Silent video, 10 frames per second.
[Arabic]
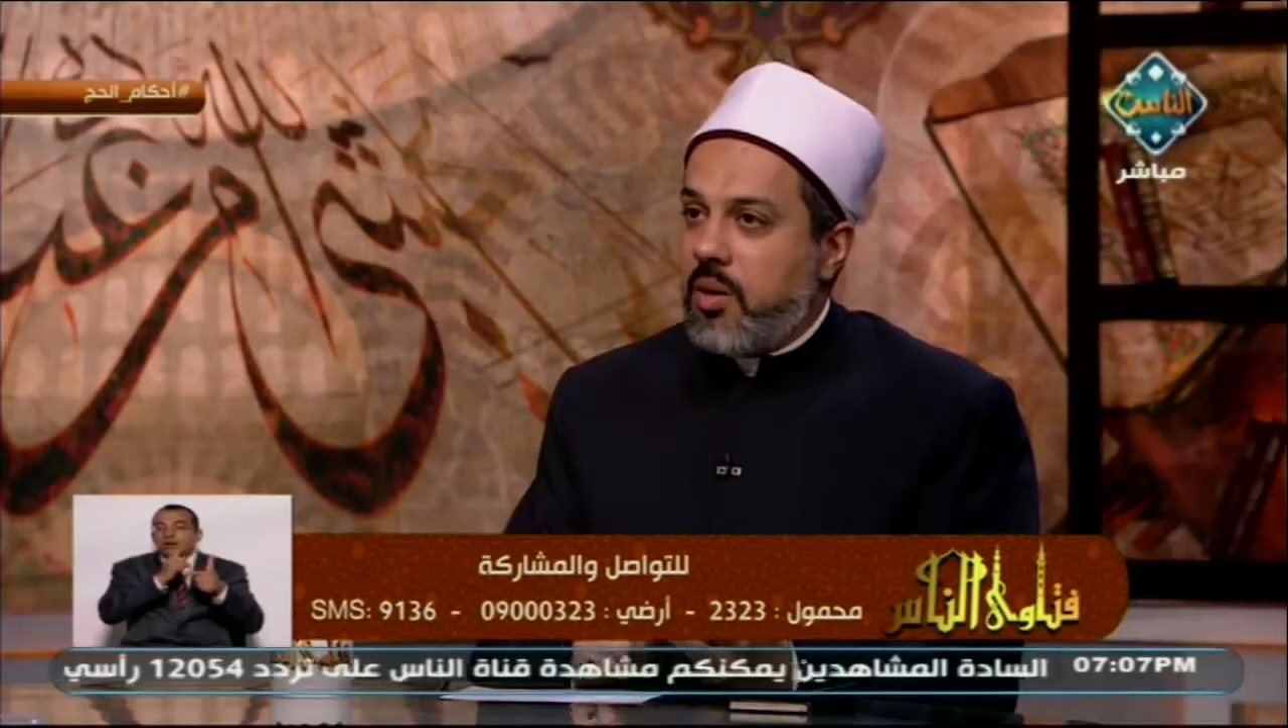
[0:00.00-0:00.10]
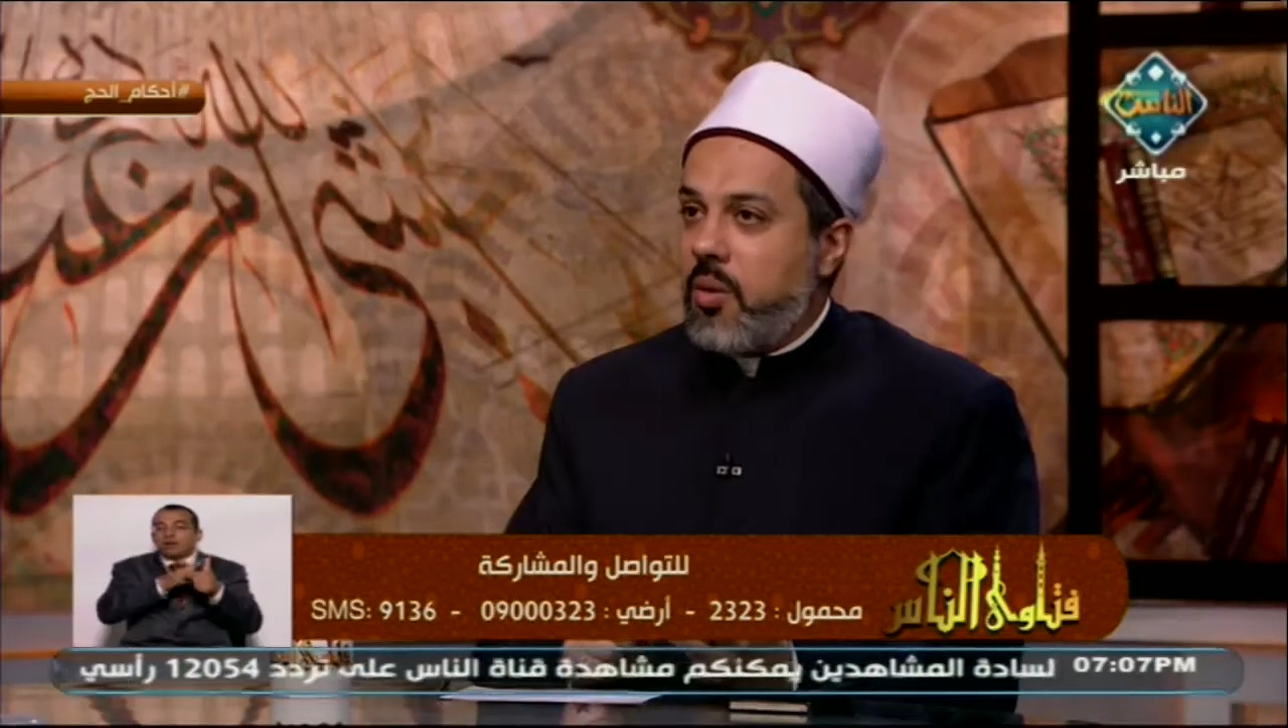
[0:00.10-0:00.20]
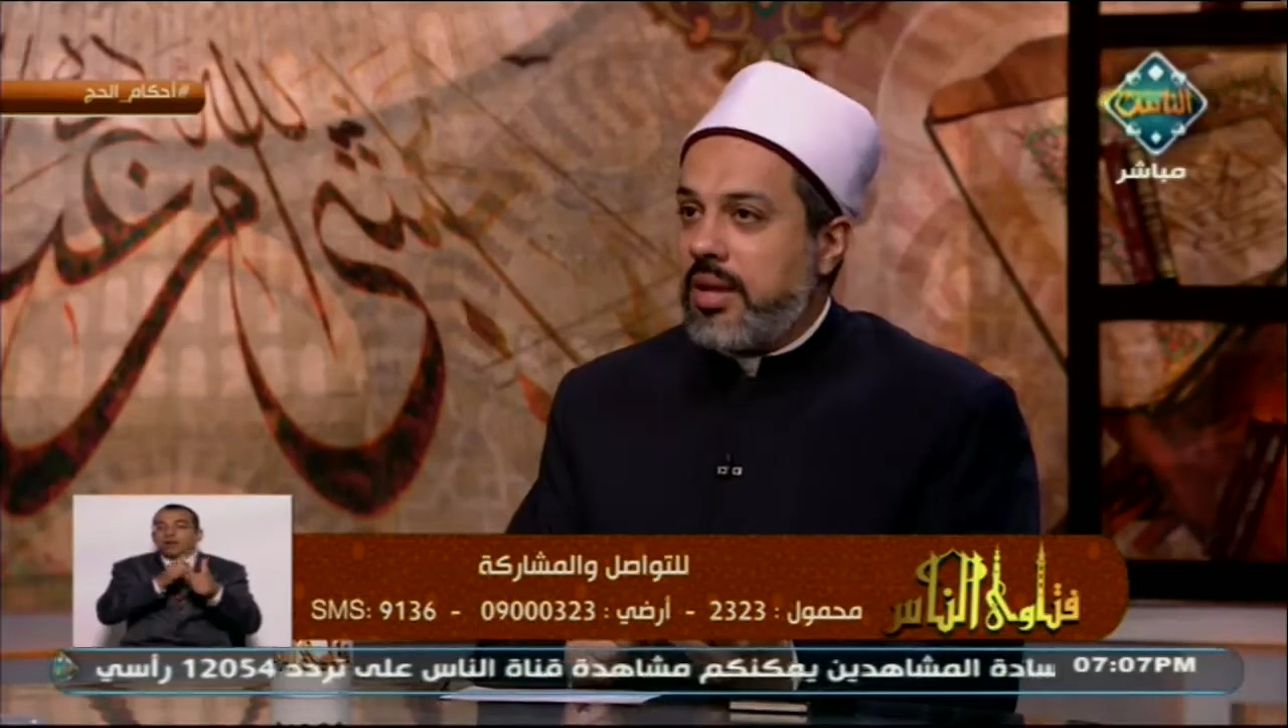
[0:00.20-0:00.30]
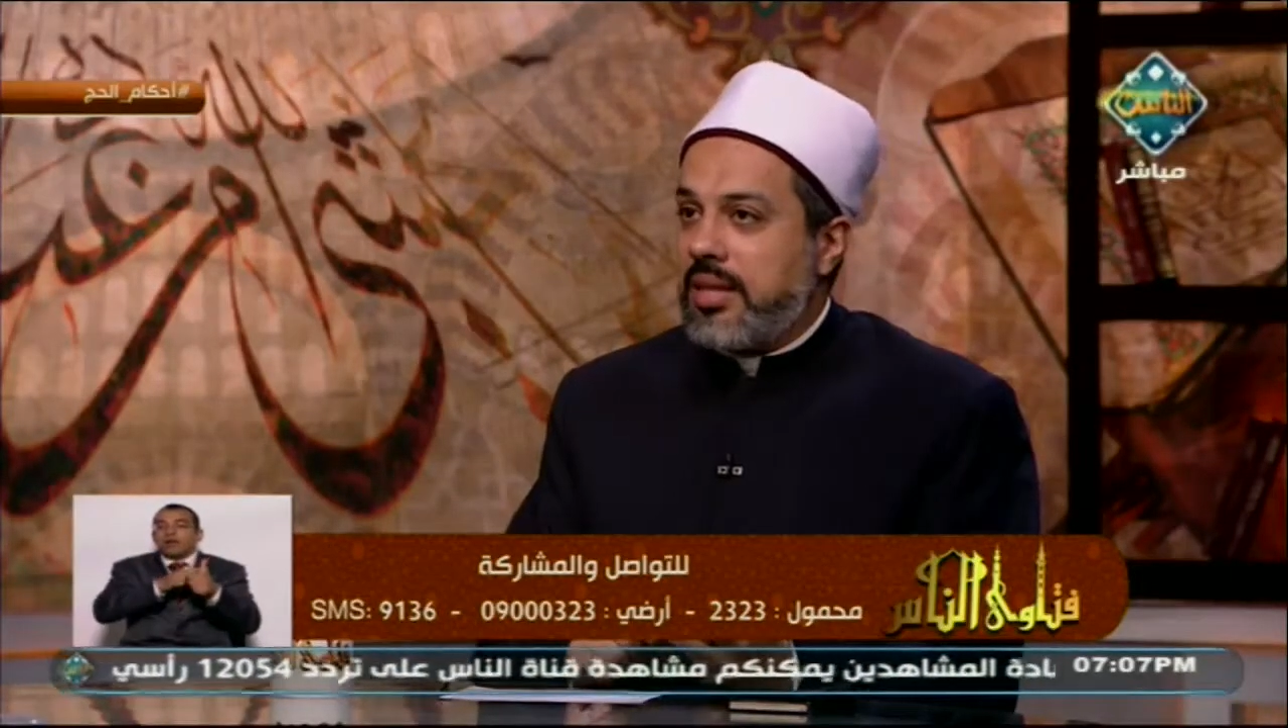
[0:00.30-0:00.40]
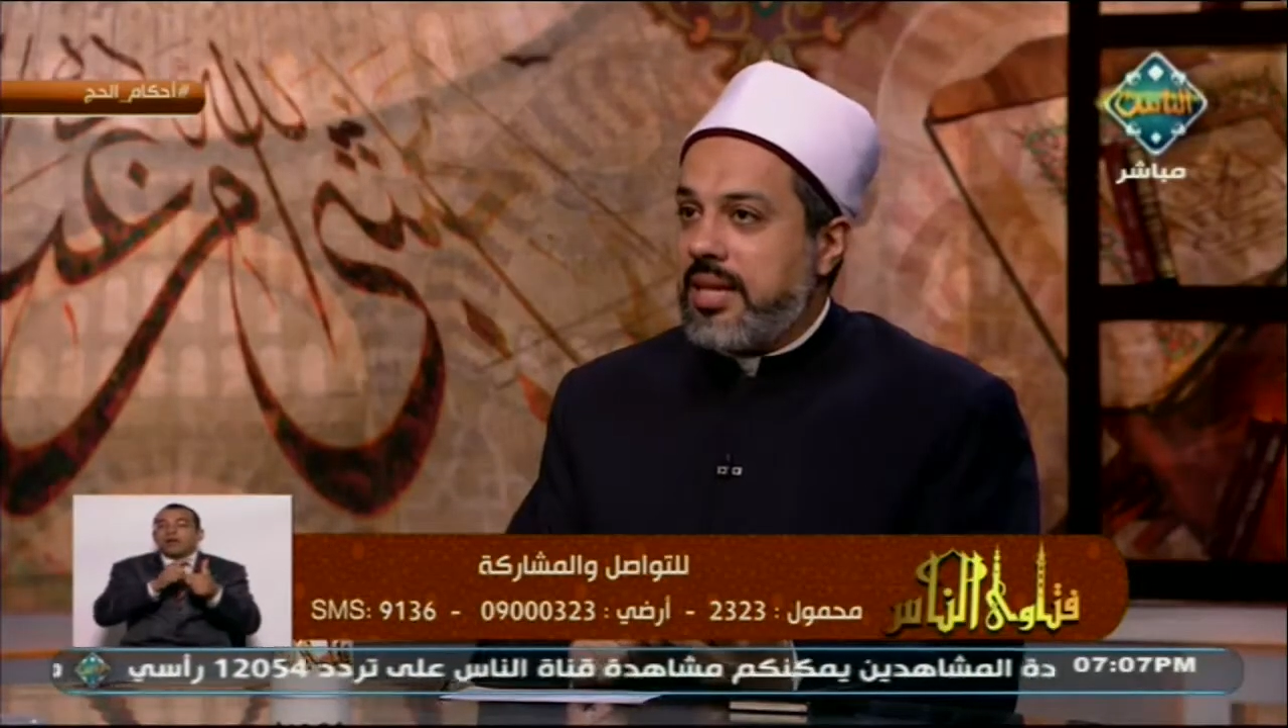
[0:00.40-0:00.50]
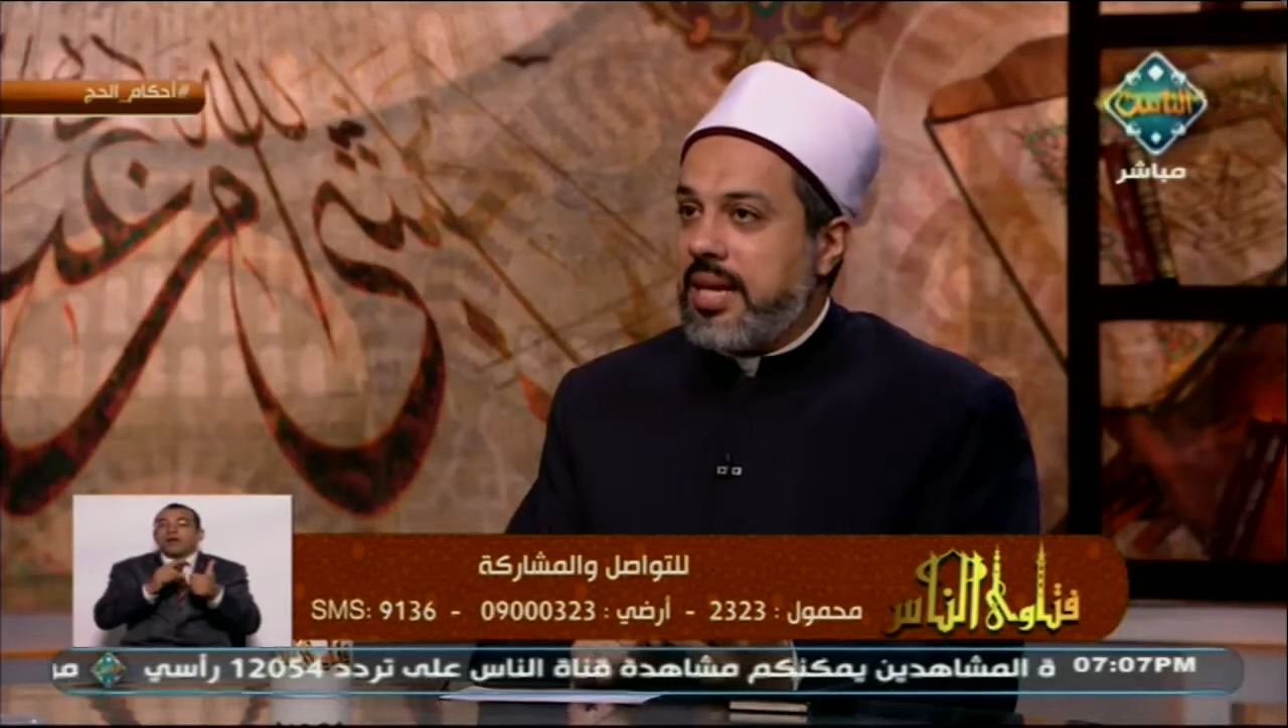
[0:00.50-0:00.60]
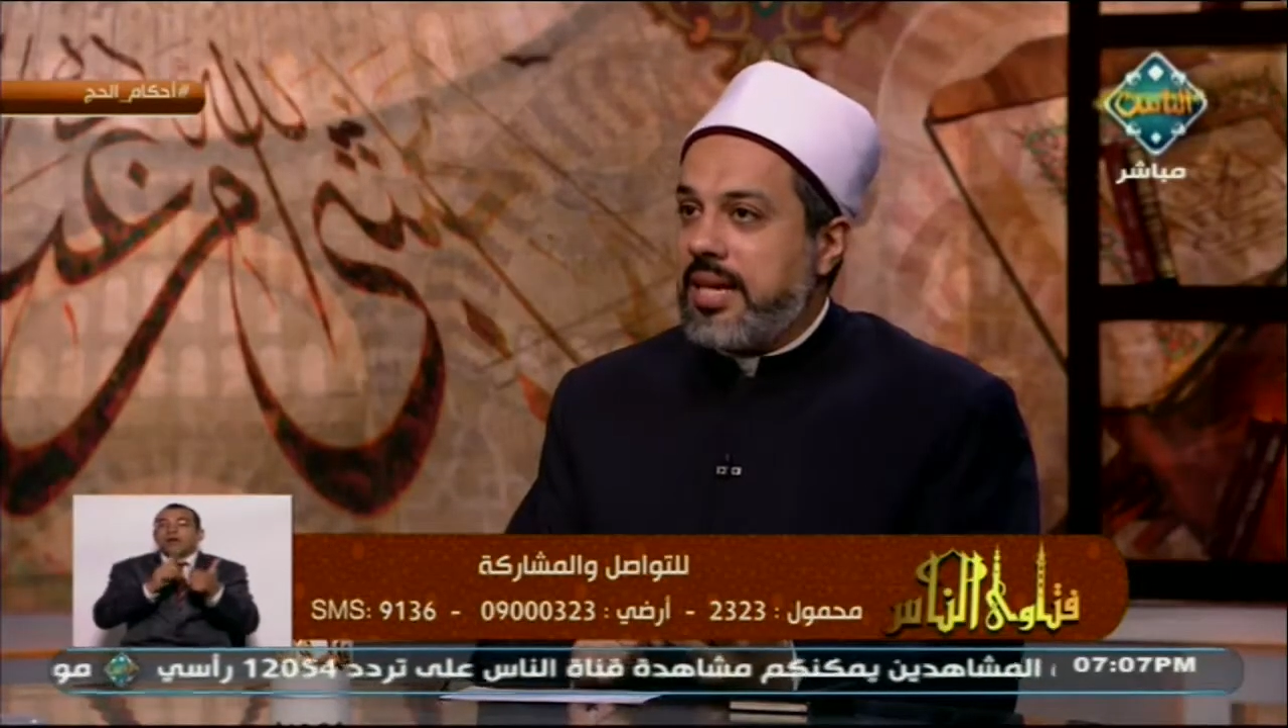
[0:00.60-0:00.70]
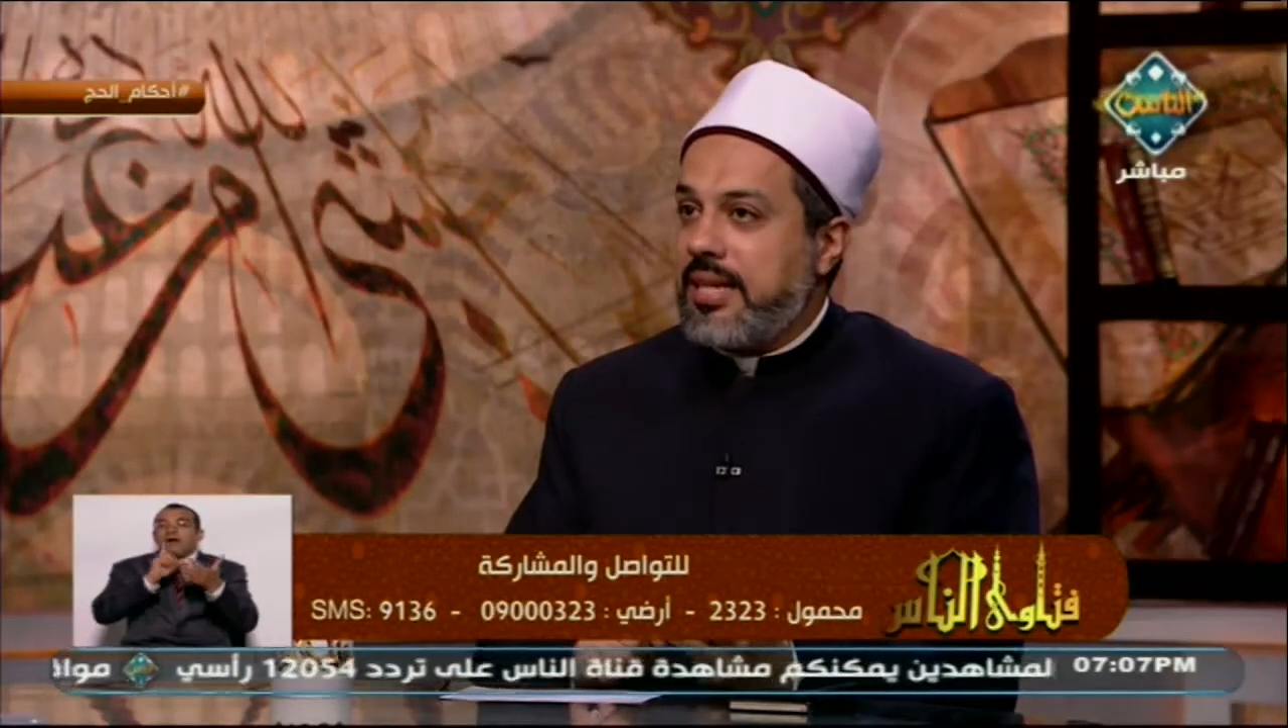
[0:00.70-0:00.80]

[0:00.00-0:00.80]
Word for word: وعندنا